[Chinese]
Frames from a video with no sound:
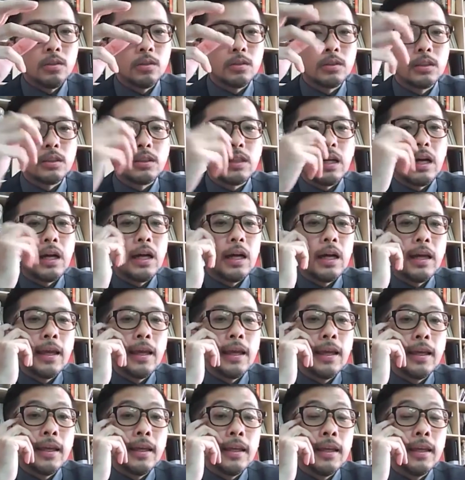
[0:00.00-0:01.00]
就是
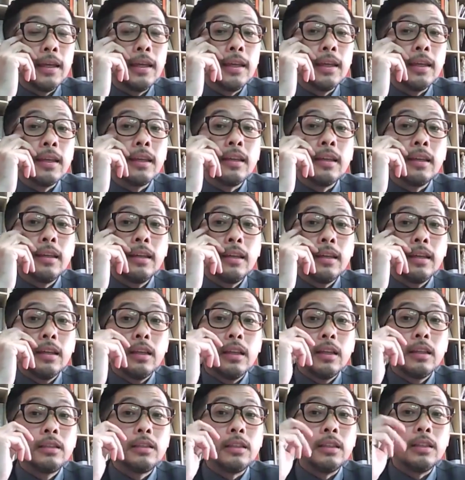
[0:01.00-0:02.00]
在
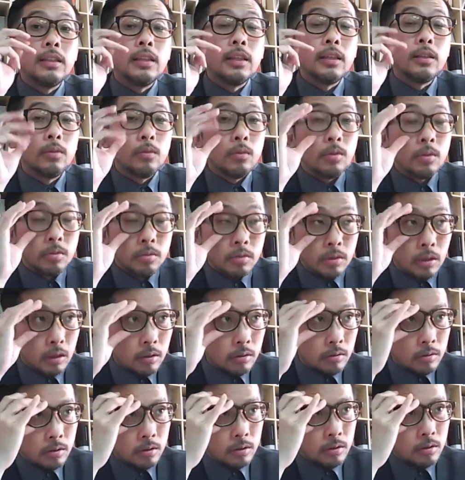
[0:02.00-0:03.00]
今天我遇
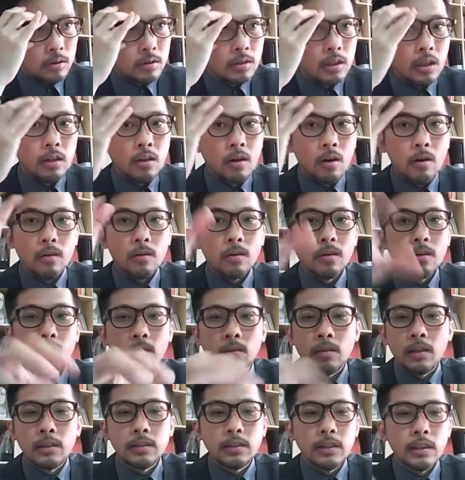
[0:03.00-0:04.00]
到。正红
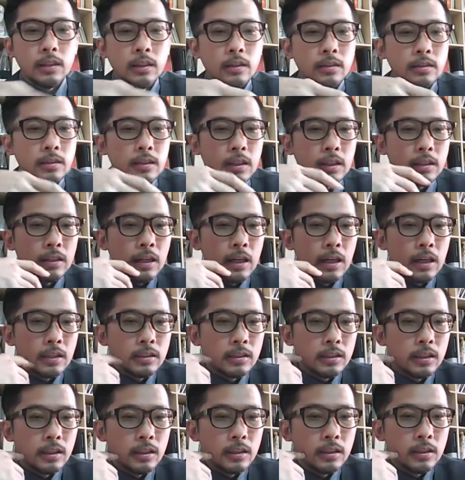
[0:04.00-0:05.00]
哦，刚才刚上来打卡，
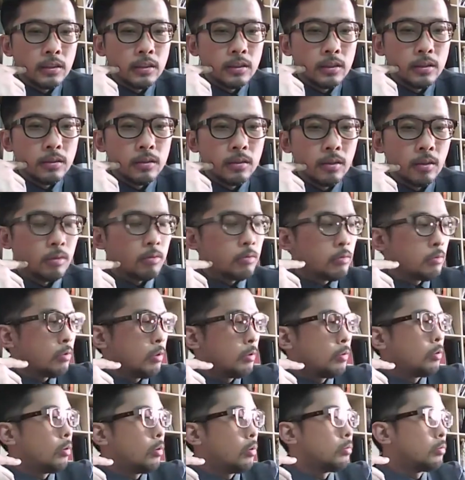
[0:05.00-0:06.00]
现在已经哦
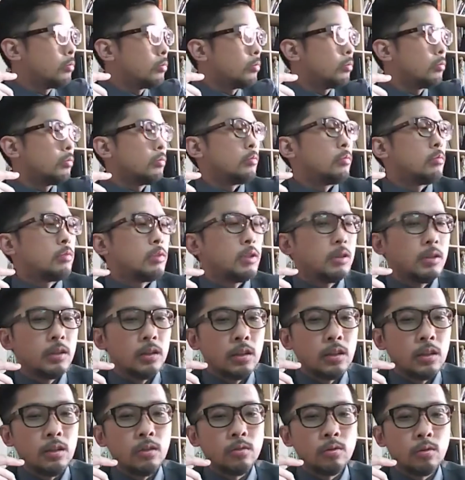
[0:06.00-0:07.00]
转动，陈
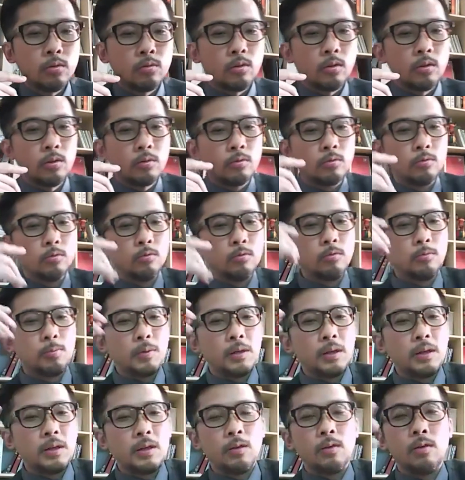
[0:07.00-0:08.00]
晨哥说转动速度
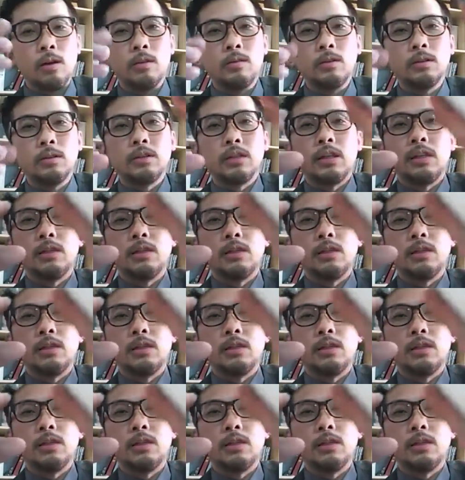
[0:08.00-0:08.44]
变很快会